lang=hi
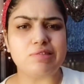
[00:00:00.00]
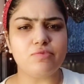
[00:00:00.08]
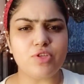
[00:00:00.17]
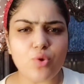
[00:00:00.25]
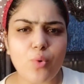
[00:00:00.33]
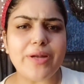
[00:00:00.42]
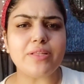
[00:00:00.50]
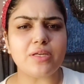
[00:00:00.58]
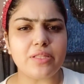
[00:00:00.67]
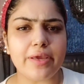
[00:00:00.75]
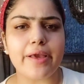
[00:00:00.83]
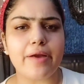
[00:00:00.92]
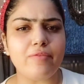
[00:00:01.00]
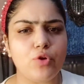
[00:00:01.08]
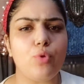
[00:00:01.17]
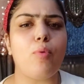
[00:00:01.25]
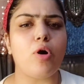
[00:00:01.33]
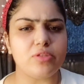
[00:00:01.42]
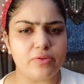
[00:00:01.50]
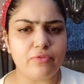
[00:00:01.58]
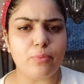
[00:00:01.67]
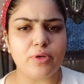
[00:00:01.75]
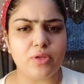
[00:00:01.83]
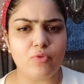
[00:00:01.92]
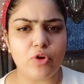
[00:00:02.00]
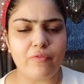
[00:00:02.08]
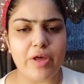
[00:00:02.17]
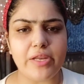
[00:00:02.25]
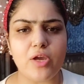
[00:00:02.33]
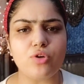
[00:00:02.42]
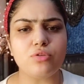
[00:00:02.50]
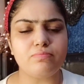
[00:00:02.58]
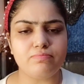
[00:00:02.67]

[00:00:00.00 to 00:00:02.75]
वीडियो को तक देखिएगा वीडियो बहुत इन्फॉर्मेटिव होने वाली है और